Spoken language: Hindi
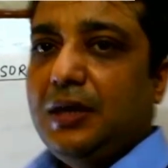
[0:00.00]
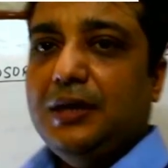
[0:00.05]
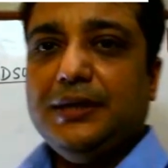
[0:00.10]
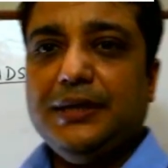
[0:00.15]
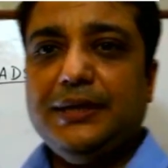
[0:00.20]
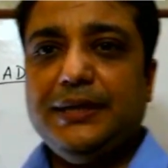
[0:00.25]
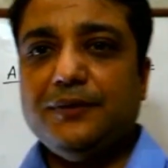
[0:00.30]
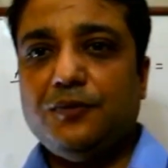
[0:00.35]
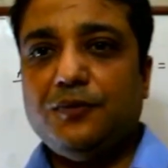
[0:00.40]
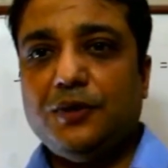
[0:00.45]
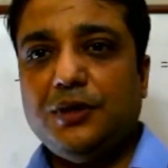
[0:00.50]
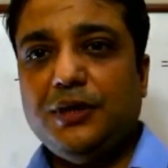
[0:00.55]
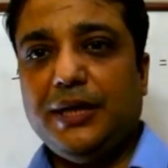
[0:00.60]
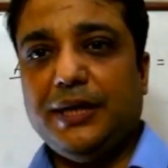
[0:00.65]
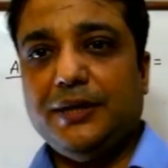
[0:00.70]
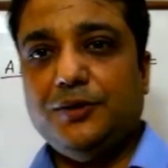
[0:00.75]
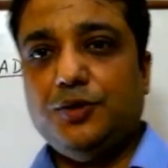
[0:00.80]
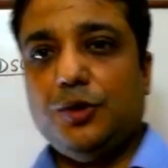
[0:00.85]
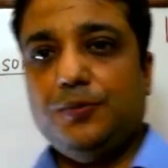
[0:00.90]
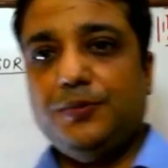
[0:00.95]
आखिर ये
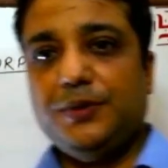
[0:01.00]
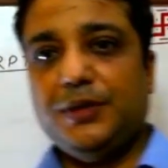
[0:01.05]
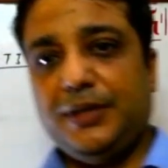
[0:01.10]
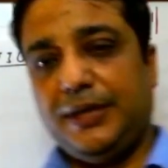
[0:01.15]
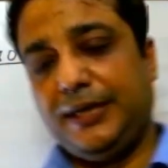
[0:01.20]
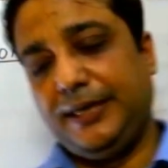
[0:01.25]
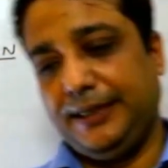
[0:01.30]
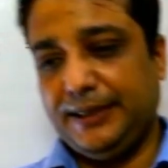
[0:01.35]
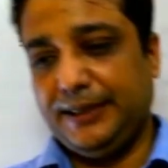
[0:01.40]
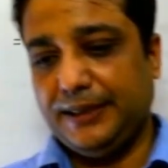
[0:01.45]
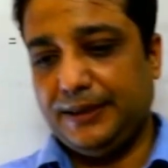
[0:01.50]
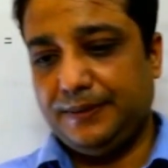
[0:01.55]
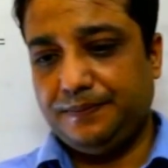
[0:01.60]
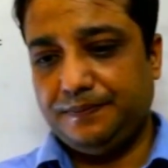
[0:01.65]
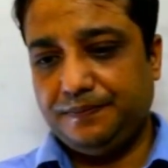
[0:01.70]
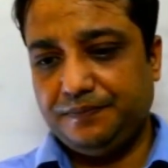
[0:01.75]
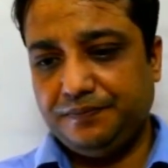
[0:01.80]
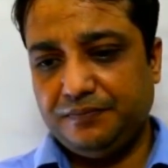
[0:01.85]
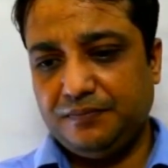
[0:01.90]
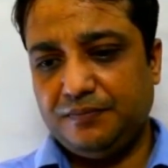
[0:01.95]
वर्ड एड्जॉर्प्शन है क्या
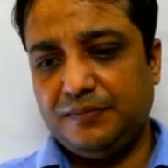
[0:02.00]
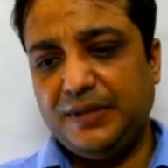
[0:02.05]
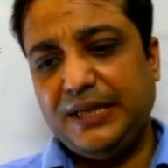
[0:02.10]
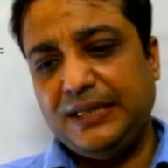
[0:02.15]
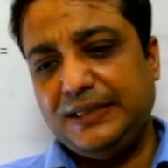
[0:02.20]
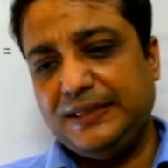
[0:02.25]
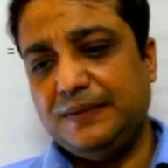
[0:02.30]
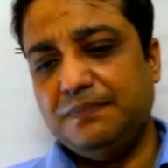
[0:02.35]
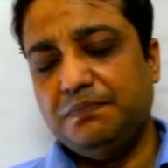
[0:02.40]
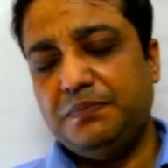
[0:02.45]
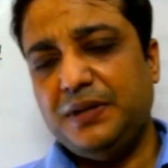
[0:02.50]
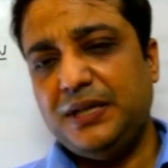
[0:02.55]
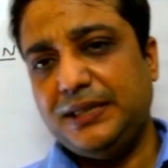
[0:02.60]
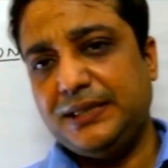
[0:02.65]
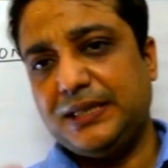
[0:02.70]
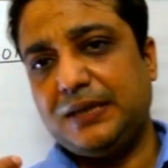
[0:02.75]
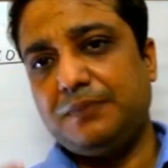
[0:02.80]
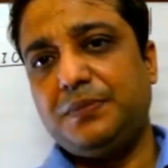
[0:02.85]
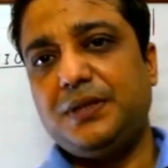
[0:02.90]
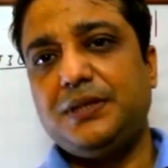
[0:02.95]
मैं एक
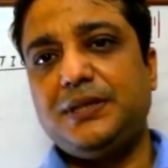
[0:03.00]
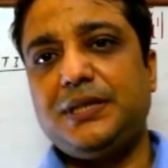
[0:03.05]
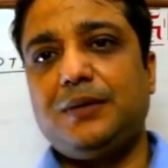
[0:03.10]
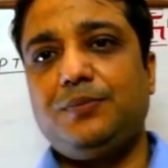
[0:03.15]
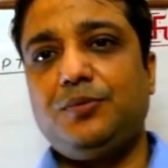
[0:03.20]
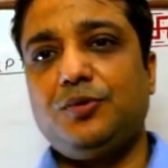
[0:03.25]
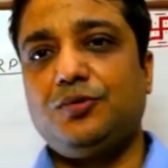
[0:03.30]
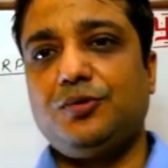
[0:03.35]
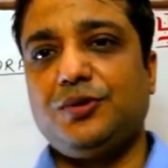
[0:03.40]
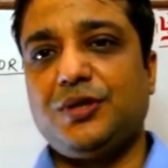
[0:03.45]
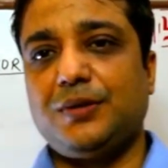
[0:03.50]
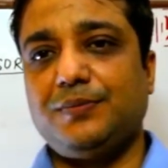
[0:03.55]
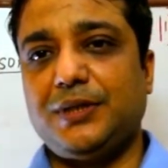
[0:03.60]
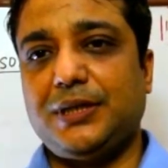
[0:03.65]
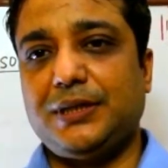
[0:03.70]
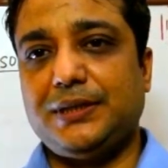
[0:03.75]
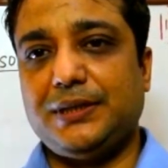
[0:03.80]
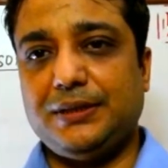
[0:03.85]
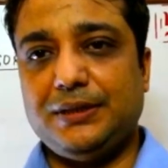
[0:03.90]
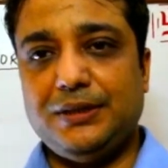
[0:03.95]
सिंपल एग्जांपल से आप लोगों को
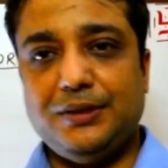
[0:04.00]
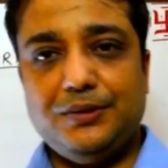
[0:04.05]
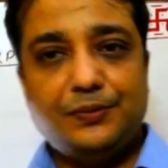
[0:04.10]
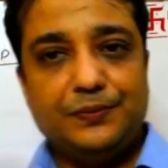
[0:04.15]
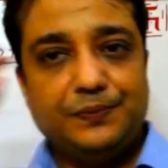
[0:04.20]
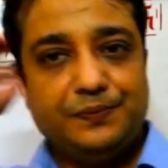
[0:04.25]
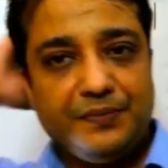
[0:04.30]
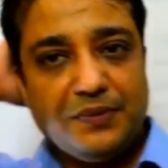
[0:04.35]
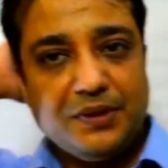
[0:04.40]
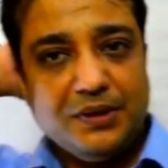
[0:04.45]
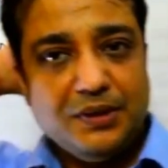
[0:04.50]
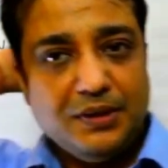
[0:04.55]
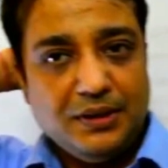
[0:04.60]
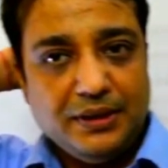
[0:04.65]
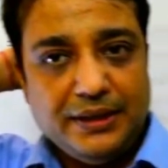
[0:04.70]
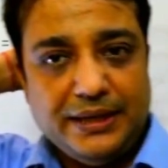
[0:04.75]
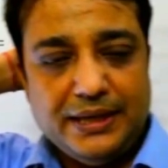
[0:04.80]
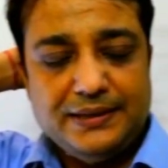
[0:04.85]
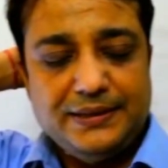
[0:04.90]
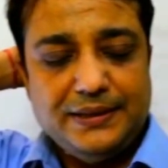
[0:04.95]
समझा सकता हूँ
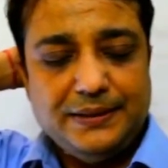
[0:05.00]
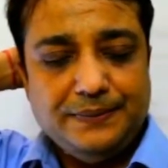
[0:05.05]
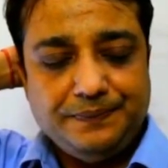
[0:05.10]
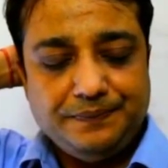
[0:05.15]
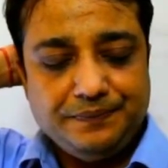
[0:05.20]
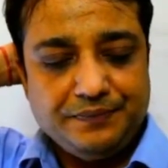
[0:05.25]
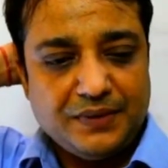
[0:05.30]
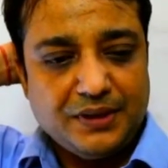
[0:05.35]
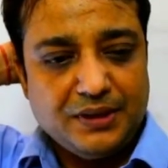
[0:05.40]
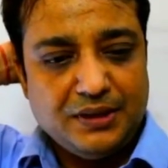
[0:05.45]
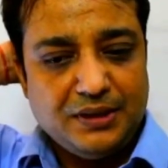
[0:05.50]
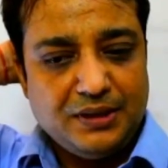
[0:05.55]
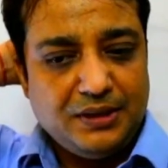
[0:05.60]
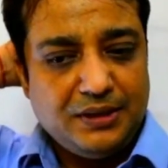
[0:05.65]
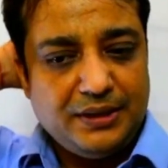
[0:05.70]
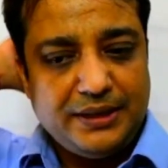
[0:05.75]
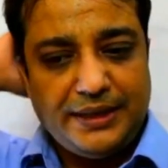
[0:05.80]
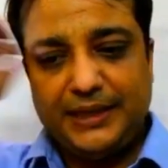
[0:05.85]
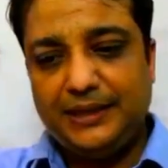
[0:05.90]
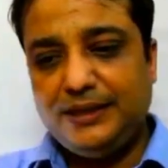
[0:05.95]
कैसे
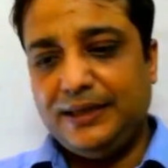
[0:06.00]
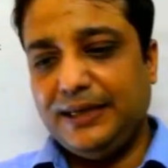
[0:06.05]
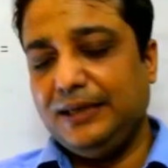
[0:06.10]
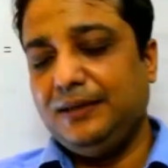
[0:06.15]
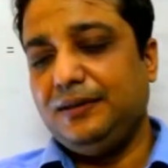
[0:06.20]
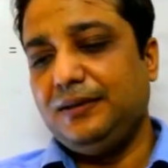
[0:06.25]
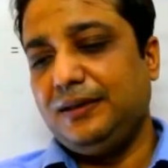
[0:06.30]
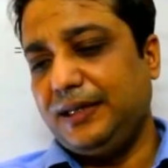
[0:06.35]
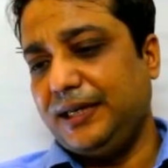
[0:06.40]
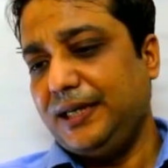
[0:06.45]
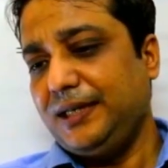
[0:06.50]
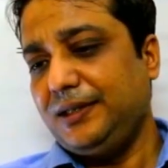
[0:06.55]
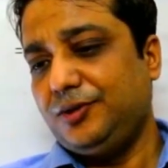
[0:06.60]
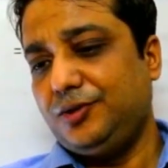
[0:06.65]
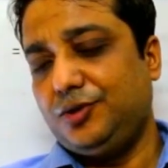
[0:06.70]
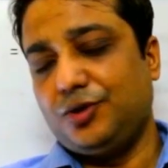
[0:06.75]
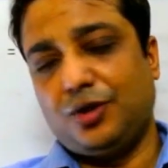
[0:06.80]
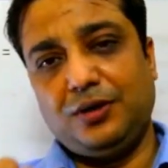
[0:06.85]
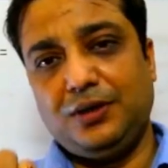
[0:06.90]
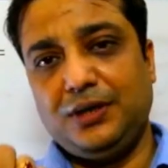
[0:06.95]
एक इंक
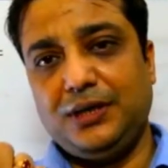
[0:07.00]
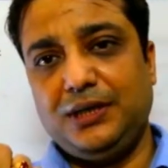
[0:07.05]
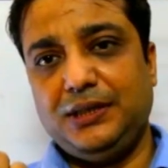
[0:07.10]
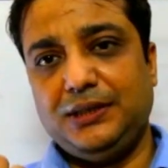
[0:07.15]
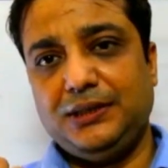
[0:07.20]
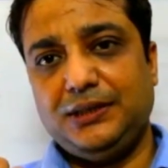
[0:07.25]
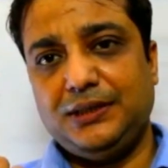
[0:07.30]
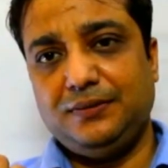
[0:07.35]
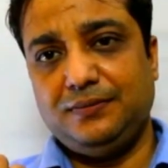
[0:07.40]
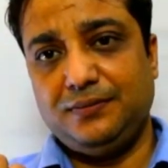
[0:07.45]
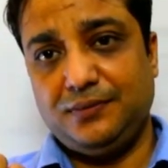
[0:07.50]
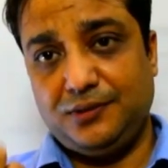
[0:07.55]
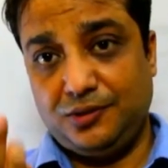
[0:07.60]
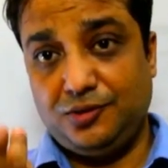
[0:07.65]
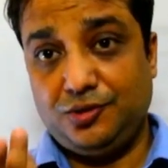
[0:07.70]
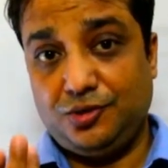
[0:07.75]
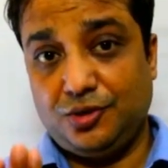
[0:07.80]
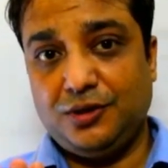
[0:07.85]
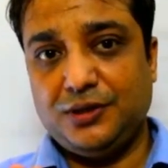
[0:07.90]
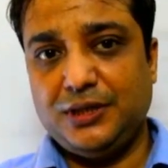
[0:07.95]
एक चौक ले लीजिए
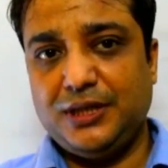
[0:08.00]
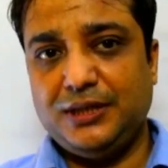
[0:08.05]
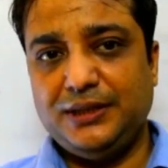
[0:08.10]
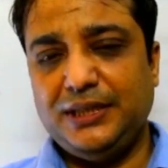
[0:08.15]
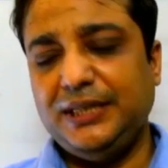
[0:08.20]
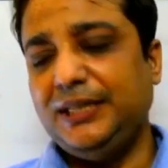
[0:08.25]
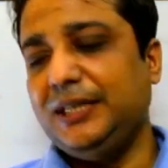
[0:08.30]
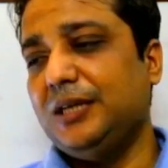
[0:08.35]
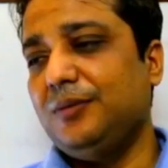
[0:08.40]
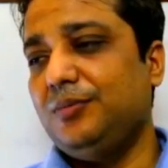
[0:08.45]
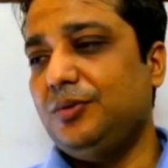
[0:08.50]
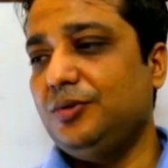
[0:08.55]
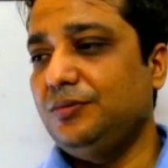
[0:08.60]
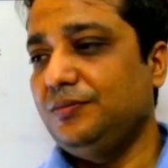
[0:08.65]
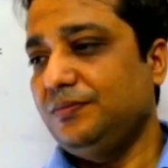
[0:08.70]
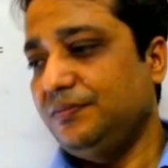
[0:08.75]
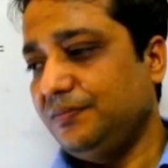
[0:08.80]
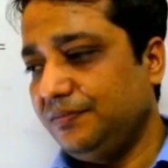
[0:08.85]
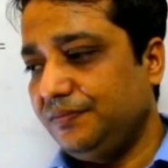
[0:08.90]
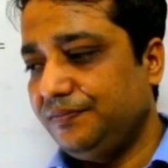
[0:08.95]
चौक जानते हैं आप
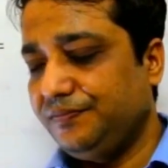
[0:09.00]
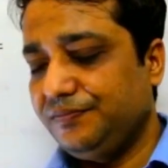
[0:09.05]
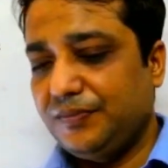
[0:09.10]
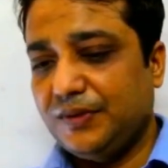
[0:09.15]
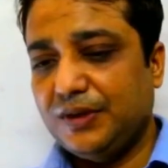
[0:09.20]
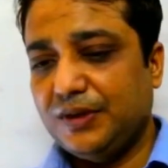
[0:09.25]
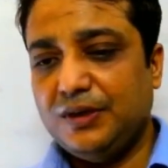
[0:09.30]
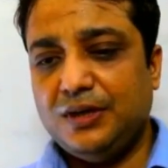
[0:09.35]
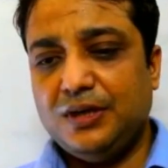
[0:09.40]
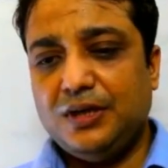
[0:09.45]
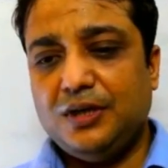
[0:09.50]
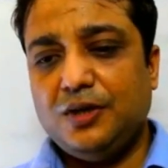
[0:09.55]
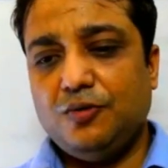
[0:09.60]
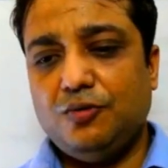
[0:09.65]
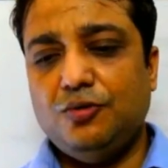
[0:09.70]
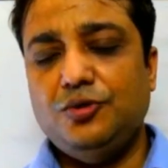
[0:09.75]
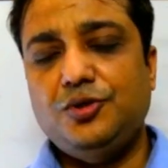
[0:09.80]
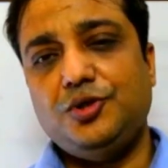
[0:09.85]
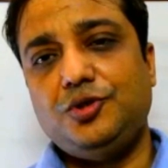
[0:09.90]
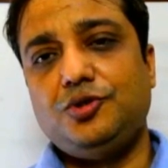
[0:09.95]

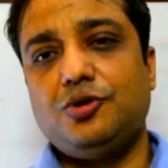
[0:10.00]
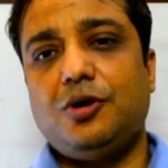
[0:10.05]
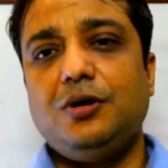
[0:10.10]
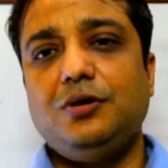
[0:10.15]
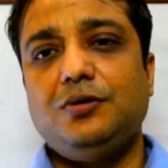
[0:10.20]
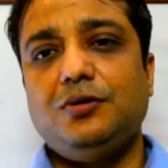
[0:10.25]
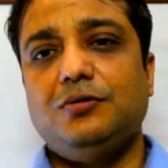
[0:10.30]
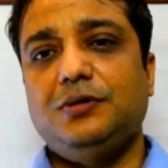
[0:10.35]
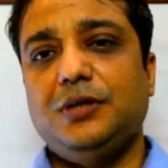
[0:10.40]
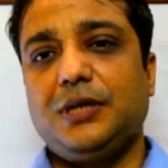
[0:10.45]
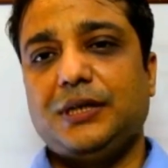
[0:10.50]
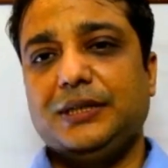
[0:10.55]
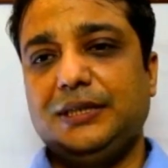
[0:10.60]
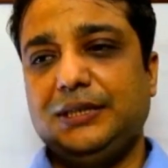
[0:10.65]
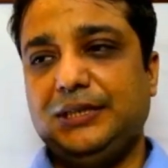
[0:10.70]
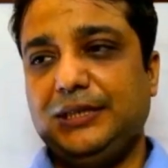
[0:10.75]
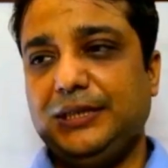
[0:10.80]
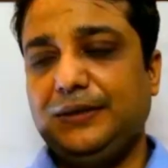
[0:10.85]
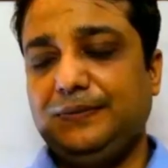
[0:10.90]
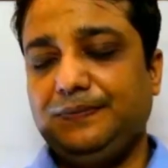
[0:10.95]
लोग उस चौक को क्या
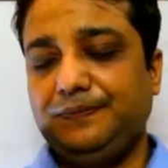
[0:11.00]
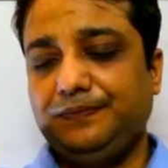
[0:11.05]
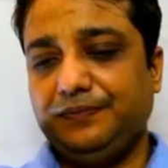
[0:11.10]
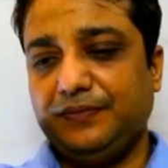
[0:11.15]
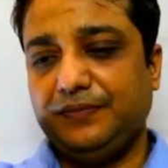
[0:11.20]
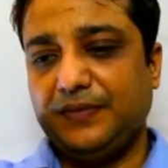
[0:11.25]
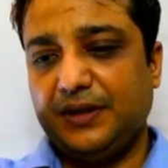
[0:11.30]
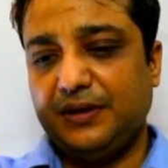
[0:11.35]
कीजिए